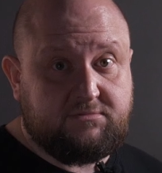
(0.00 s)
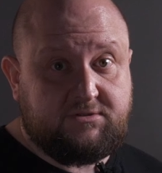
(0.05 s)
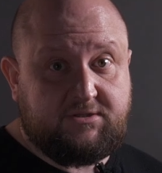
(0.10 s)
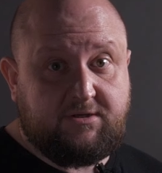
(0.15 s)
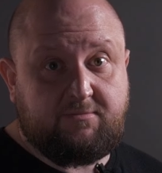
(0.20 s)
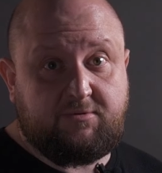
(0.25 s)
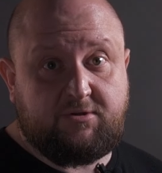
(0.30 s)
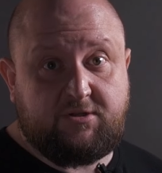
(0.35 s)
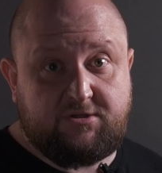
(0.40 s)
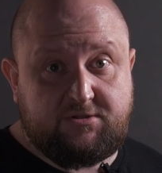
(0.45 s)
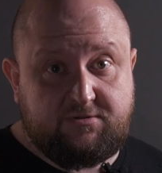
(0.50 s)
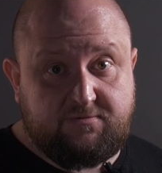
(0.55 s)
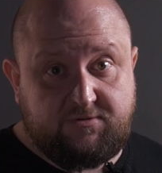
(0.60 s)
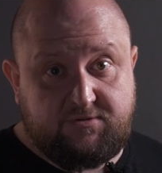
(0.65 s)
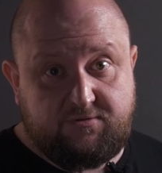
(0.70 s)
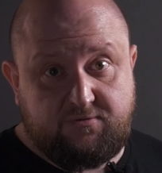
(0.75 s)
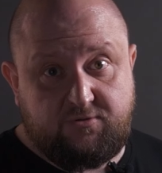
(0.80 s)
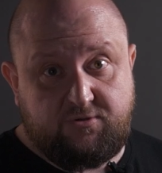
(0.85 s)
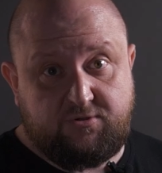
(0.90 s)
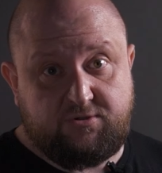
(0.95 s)
тема нашего
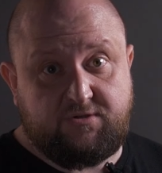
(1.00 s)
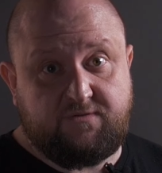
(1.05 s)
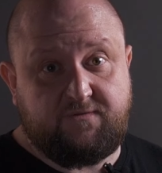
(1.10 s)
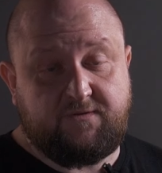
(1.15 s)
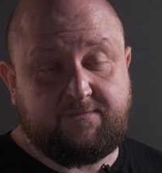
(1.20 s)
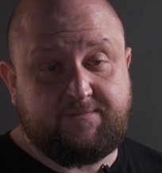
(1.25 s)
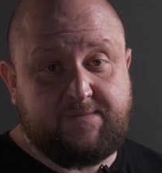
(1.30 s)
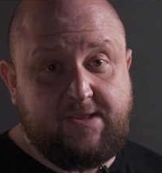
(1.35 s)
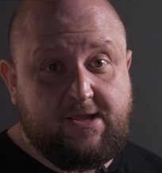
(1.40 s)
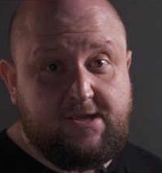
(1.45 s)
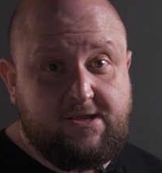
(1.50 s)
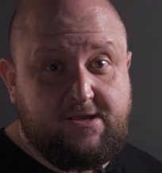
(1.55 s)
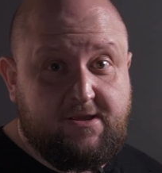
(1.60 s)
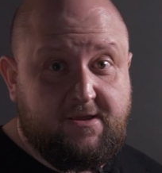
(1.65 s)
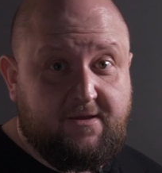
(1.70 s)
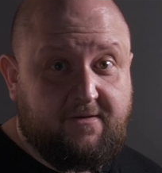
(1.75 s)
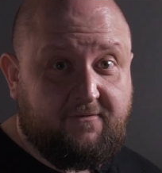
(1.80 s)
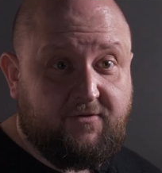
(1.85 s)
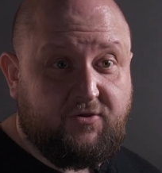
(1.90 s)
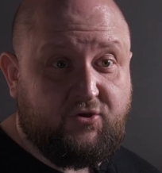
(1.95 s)
сегодняшнего
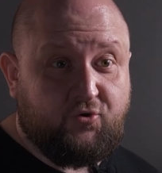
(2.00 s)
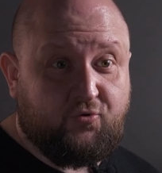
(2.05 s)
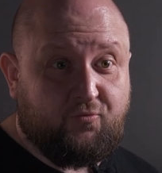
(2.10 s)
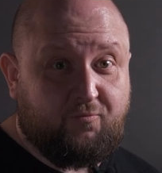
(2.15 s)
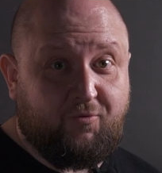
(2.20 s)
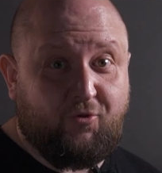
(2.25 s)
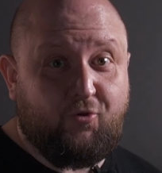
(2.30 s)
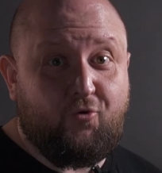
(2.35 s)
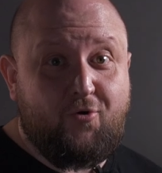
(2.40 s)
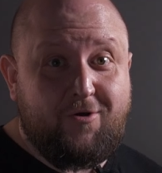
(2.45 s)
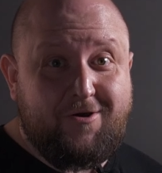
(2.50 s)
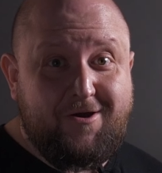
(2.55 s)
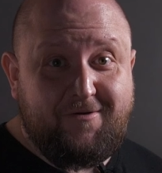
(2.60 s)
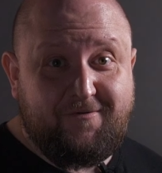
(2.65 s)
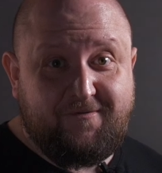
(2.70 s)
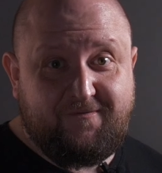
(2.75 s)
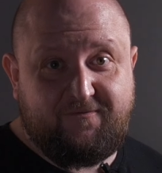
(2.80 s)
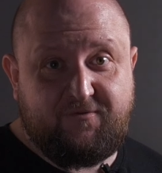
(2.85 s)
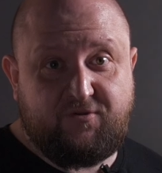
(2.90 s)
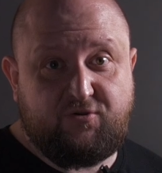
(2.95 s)
видеоблога,
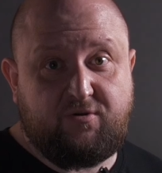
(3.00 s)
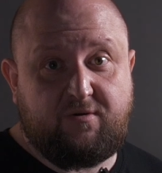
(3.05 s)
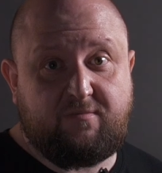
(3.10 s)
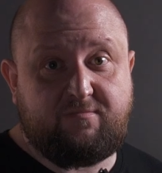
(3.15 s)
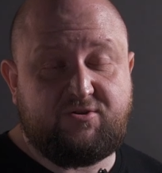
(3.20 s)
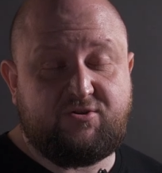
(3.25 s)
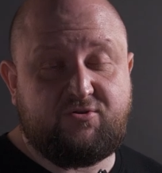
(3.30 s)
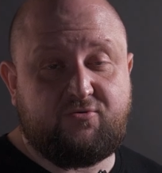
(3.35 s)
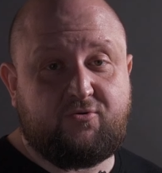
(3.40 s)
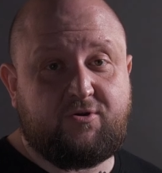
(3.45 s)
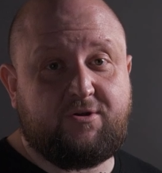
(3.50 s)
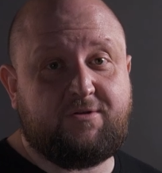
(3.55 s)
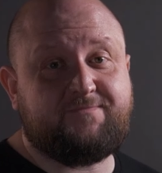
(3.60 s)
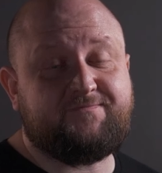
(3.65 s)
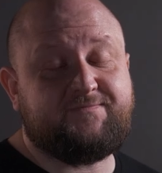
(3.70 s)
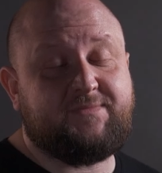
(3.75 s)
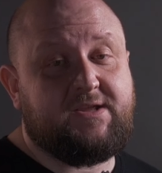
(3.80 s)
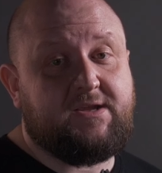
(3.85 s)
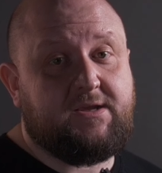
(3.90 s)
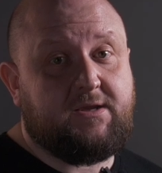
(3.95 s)
видеообзора –
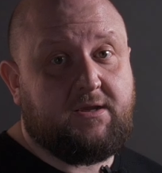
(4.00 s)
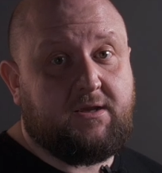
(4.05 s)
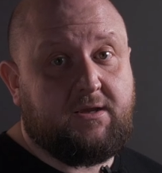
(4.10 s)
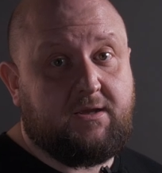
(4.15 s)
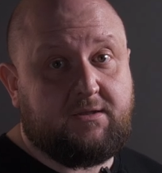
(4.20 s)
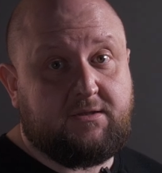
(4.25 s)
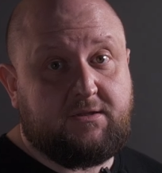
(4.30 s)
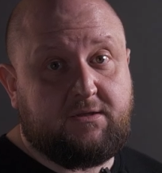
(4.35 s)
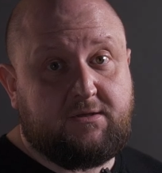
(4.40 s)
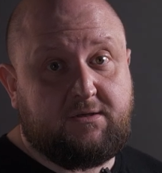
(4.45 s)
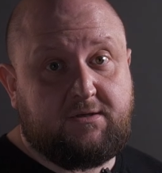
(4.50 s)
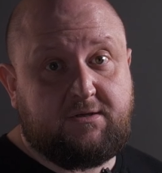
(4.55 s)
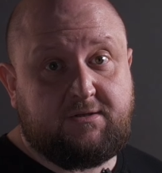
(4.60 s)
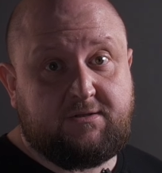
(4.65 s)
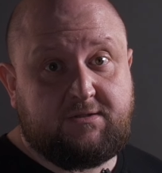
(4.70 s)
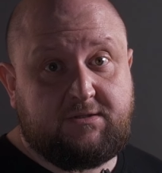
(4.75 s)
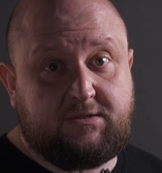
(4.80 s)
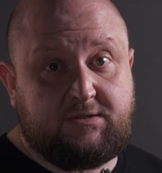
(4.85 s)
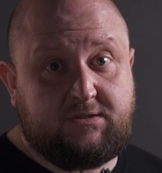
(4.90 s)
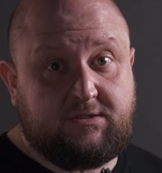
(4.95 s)

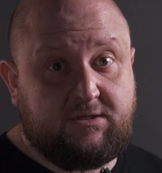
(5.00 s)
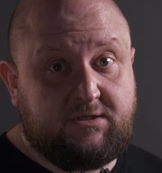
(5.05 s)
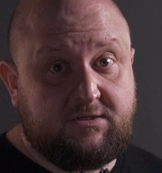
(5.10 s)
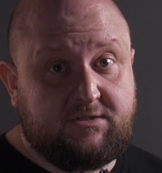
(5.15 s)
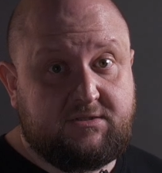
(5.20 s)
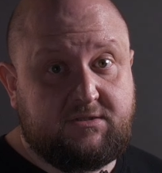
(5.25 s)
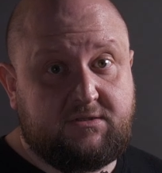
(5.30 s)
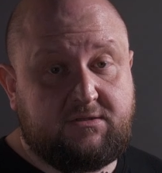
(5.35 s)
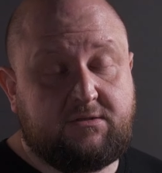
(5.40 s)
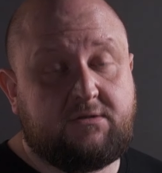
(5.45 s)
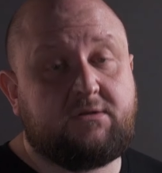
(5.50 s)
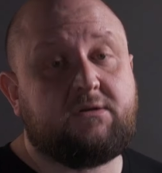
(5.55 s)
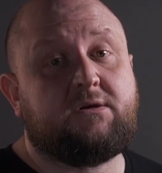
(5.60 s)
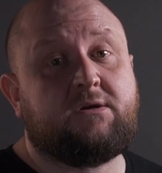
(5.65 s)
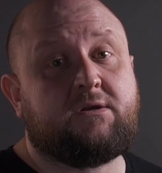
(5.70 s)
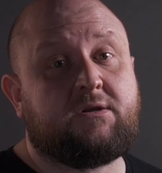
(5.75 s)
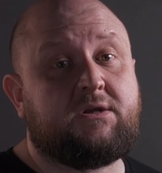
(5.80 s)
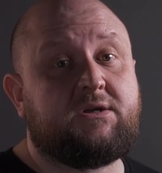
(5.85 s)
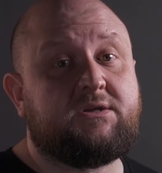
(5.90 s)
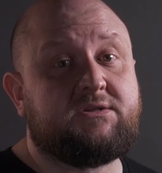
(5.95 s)
это тест
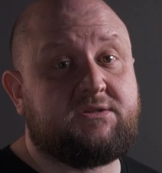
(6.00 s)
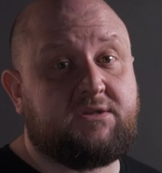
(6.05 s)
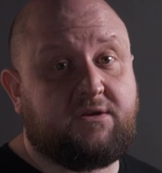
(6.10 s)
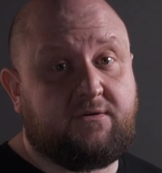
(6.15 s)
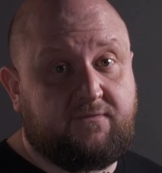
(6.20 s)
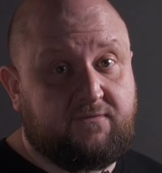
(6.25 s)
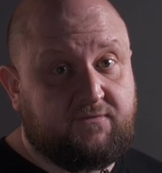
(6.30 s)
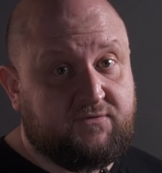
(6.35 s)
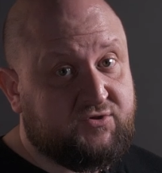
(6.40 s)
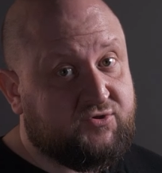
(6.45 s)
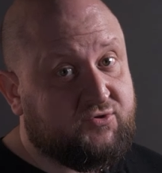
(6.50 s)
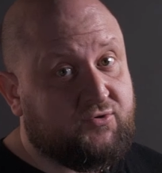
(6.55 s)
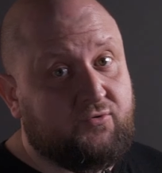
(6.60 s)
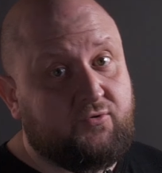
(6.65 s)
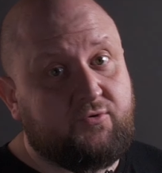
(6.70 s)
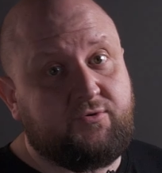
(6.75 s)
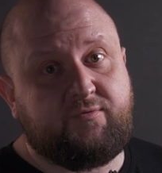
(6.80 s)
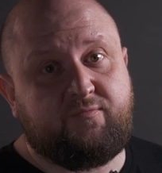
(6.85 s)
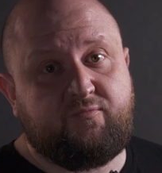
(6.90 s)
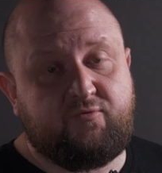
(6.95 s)
растров,
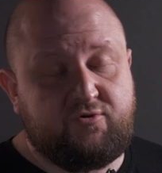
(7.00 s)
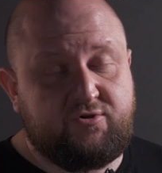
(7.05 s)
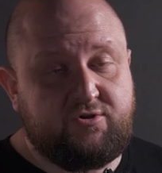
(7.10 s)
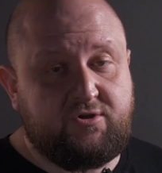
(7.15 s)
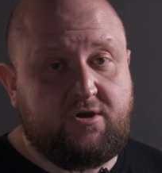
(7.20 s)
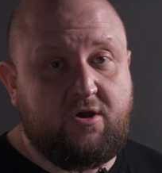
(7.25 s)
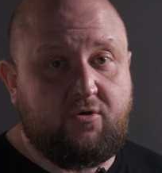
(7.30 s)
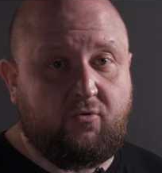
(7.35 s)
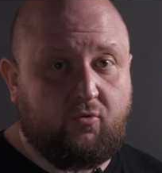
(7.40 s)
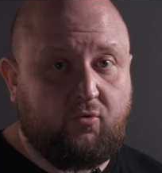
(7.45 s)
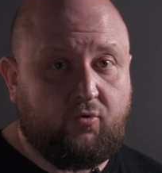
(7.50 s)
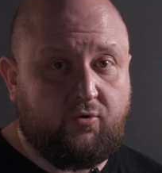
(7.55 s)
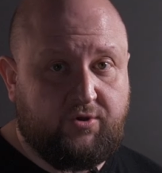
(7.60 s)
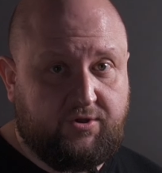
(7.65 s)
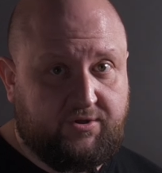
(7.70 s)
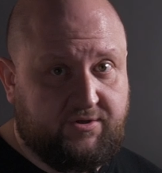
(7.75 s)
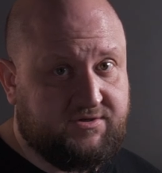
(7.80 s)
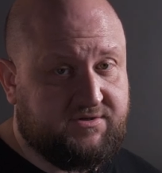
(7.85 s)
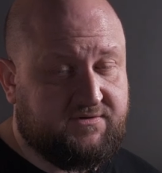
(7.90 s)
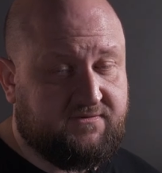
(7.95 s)
сот, можно как угодно
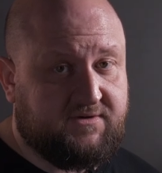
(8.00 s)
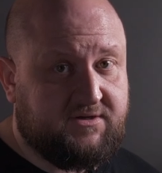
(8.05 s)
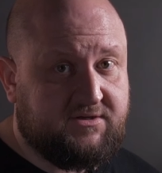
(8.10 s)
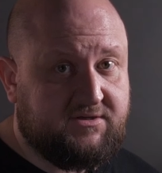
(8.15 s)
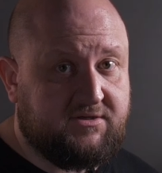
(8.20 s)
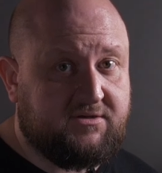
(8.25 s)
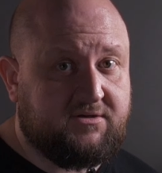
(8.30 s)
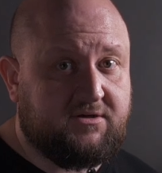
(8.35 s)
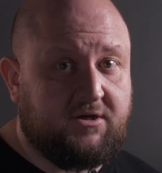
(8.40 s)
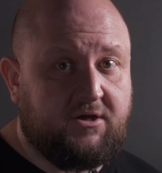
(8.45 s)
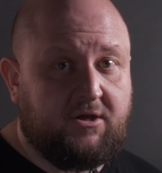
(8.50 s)
называть их,